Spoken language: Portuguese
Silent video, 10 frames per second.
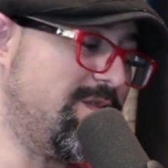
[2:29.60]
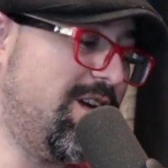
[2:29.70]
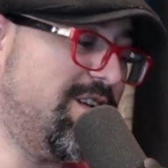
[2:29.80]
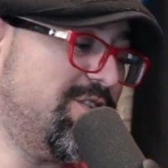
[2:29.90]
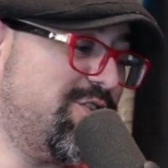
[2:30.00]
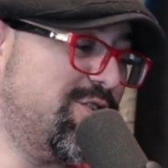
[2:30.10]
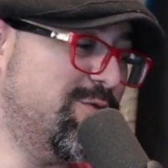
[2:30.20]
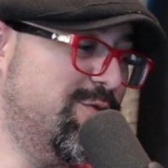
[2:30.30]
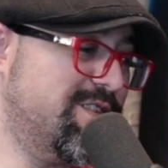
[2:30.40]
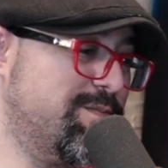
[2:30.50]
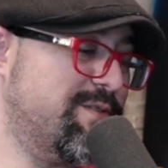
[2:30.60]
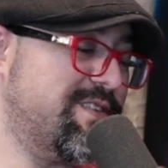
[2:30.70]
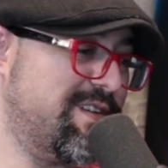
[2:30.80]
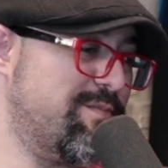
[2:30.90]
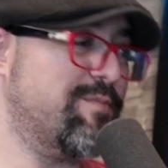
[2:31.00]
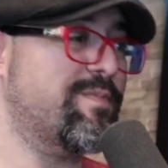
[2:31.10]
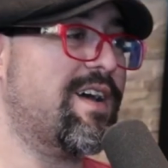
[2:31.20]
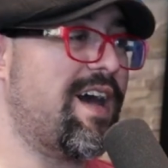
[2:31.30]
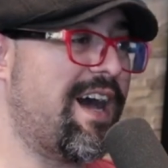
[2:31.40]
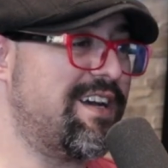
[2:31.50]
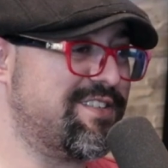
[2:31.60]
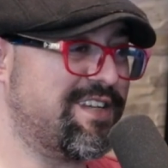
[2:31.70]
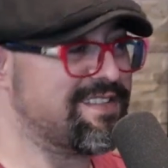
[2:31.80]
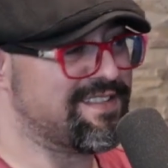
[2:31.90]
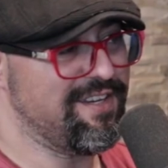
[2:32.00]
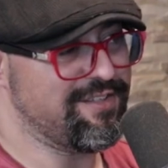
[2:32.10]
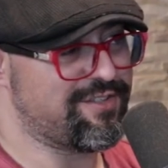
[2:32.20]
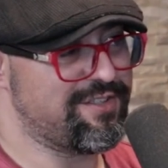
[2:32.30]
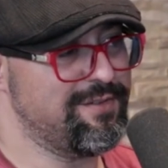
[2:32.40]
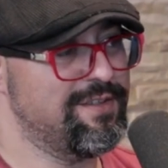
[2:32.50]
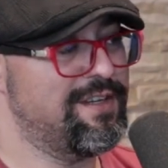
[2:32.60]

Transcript: a gente usa, por exemplo, para achar certinho,